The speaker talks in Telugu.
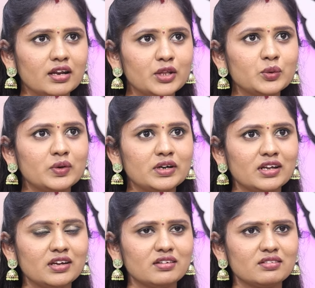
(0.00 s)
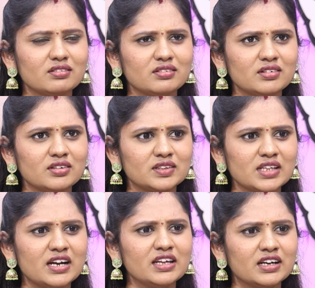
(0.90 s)
లేదు అంటే
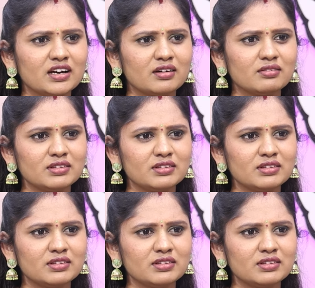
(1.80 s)
తనని ఇంకా